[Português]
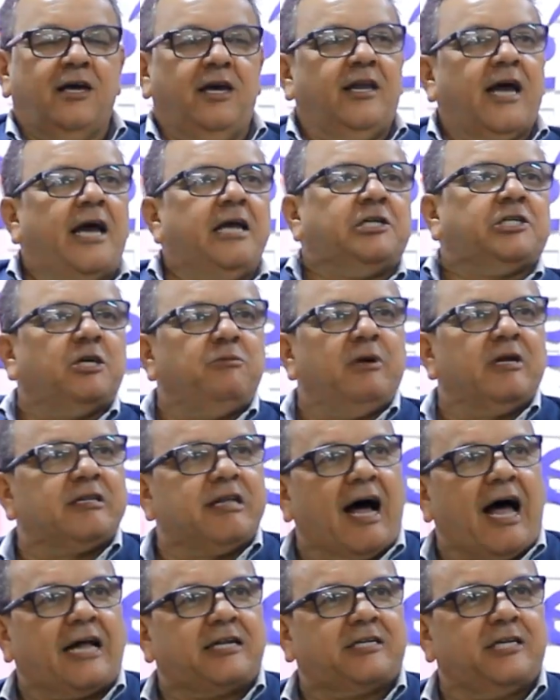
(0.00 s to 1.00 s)
e na
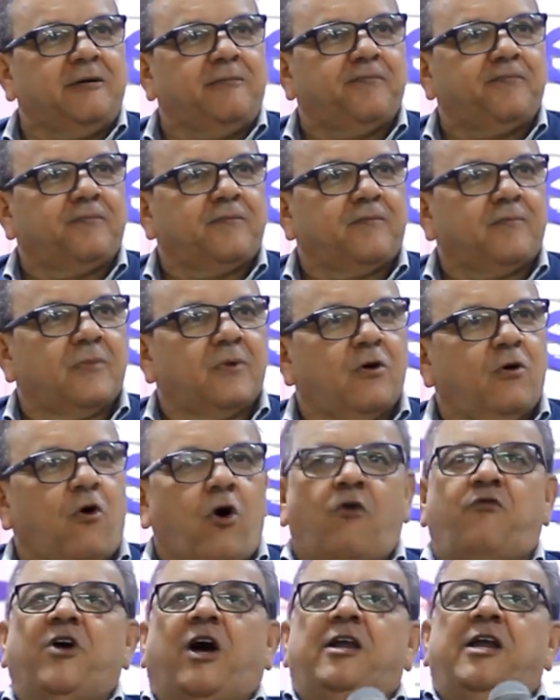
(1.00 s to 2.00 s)
intimidade
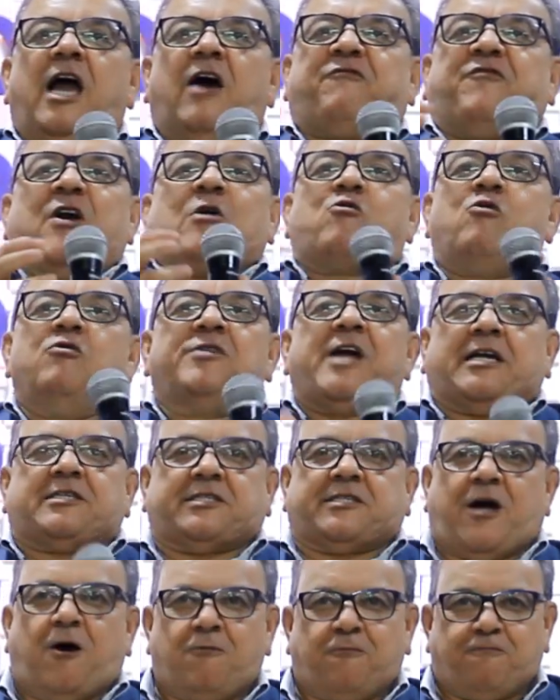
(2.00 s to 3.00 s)
houve ali a
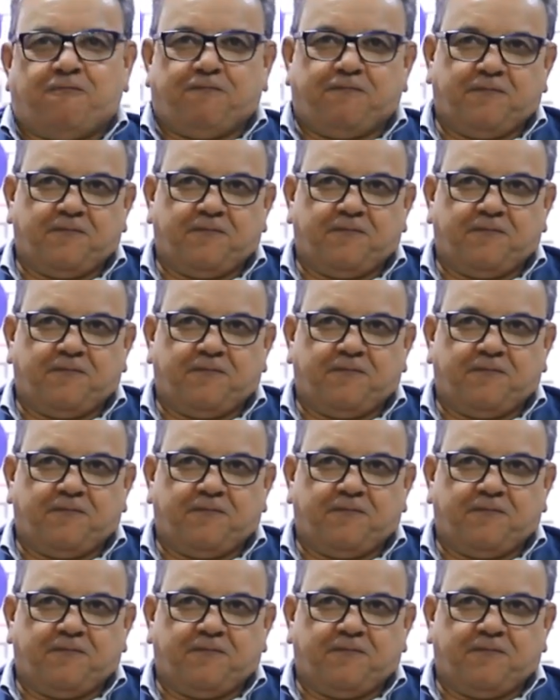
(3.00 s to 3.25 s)
fecundação.